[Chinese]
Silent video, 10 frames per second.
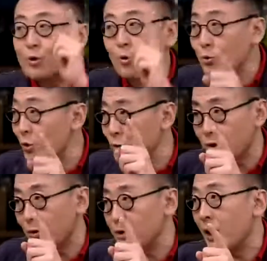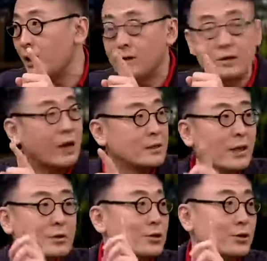都有吵架和打
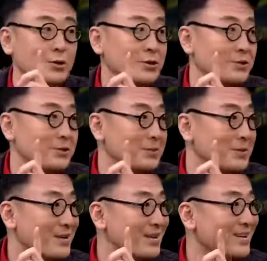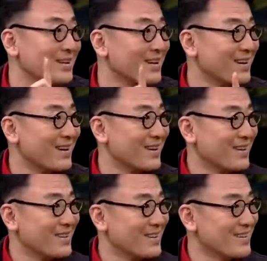架，至少一次。而且你开车
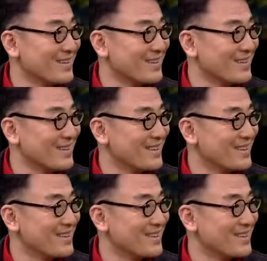那司机，人家也说